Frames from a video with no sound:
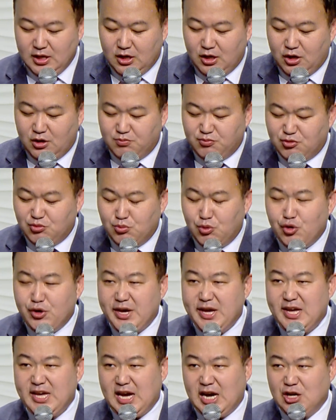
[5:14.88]
어,
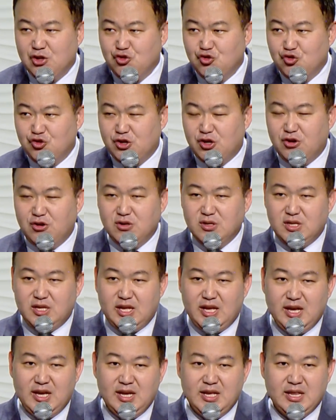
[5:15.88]
부모의 양육
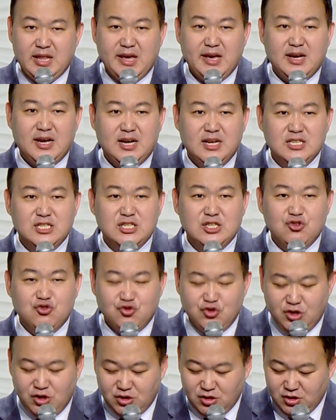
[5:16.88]
형태 네 가지
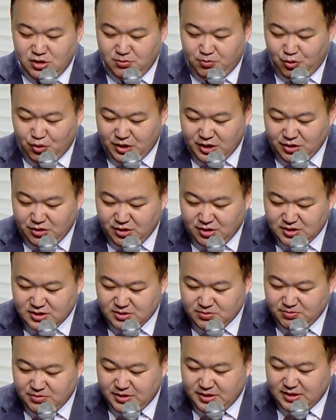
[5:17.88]
유형을 보게
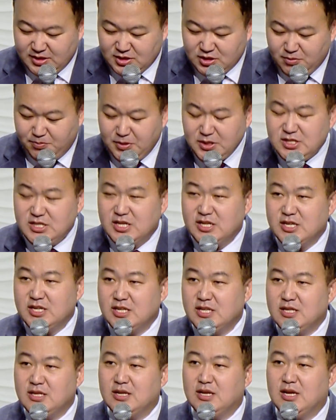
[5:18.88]
되었습니다. 첫
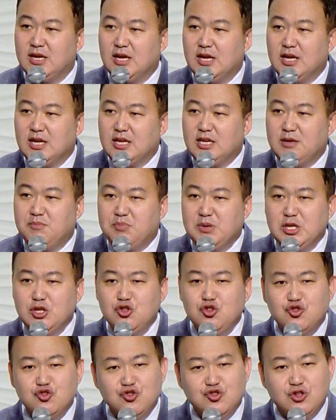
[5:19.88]
번째는 이
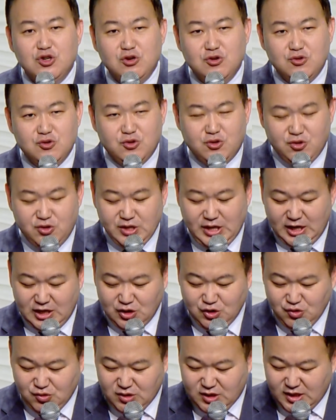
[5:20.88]
민주적으로
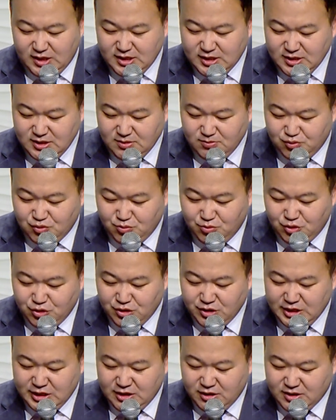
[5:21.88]
양육하는
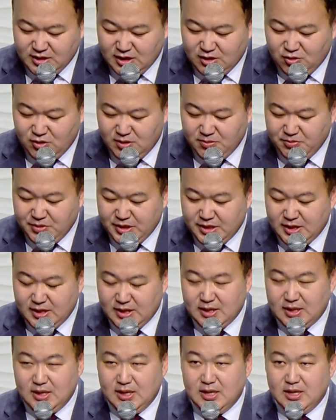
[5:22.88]
부모는 이렇다고
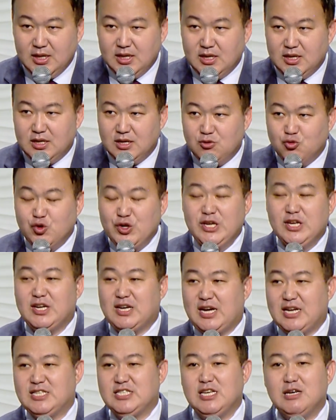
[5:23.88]
합니다. 우리
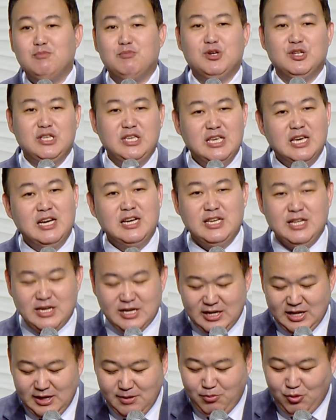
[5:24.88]
같이 한번
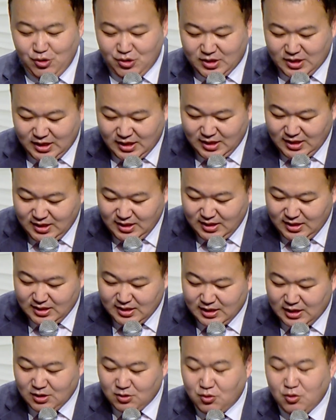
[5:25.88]
이야기를
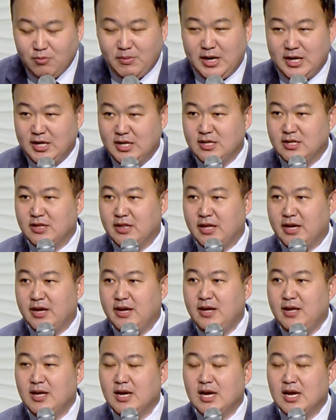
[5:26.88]
해볼까라고
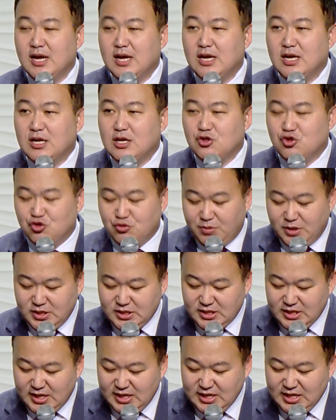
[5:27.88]
말하는데 두
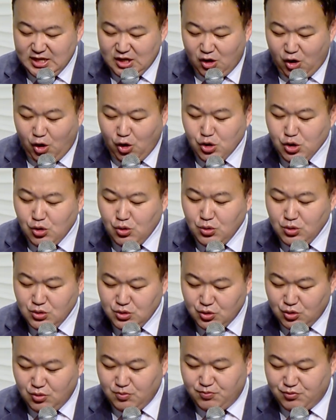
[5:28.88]
번째 이
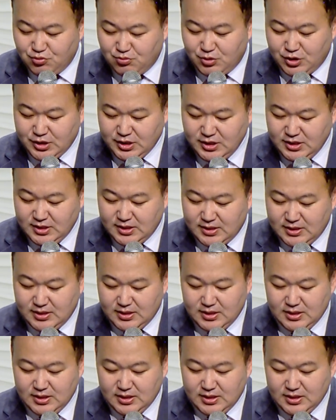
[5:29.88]
허용적 부모는